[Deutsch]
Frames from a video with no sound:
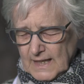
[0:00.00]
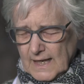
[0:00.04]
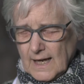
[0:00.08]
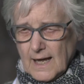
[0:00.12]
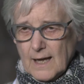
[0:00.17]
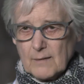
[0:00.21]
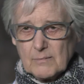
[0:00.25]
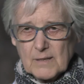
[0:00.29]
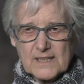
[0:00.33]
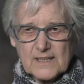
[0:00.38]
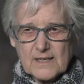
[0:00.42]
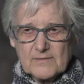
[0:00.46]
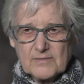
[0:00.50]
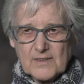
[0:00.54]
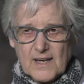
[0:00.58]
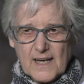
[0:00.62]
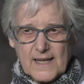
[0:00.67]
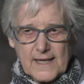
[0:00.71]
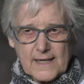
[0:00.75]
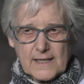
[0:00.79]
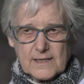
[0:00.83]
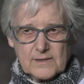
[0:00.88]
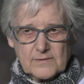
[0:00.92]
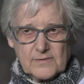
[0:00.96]
Aber da
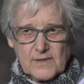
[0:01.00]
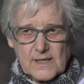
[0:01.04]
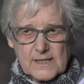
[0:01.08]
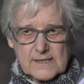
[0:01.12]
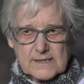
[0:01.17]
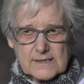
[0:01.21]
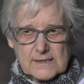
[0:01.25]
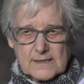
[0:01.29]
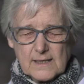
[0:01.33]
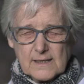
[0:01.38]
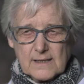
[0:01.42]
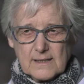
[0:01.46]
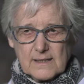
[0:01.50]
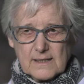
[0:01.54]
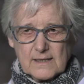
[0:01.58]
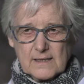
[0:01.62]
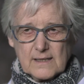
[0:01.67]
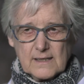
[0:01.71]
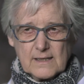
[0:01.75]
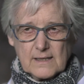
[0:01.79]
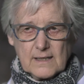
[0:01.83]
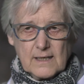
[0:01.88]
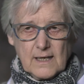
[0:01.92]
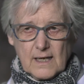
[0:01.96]
war etwas
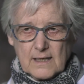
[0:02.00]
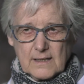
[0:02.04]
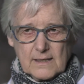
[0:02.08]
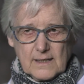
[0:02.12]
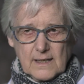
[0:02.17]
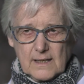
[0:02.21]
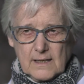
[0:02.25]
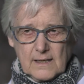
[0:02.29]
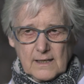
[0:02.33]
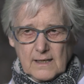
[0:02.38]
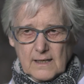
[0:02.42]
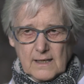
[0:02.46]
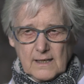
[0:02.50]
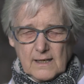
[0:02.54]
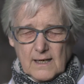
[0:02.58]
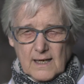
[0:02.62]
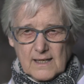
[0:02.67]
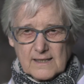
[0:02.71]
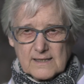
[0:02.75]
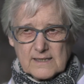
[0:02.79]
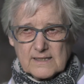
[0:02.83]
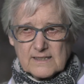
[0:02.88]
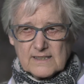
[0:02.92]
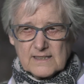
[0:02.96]
äh,
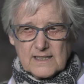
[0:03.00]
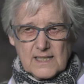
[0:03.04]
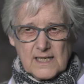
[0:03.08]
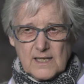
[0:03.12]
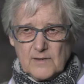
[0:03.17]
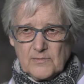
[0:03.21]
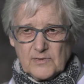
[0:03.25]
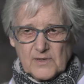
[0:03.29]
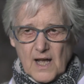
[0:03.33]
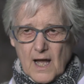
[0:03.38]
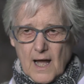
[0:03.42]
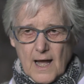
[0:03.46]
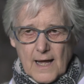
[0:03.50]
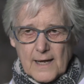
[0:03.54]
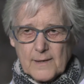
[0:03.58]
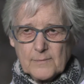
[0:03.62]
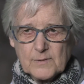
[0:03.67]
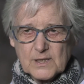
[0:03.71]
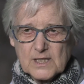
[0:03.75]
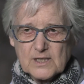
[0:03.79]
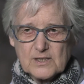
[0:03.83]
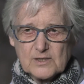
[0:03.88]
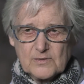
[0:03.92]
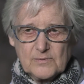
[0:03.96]
ganz tief
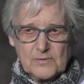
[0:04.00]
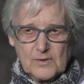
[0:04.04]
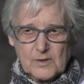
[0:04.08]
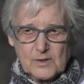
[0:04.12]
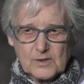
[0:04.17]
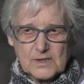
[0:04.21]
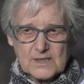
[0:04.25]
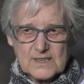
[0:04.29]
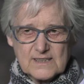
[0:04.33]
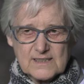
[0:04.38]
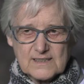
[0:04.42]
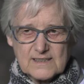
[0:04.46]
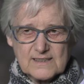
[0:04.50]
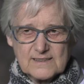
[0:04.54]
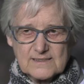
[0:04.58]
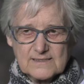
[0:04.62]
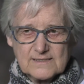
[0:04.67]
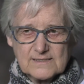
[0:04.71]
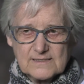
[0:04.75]
Geheimnisvolles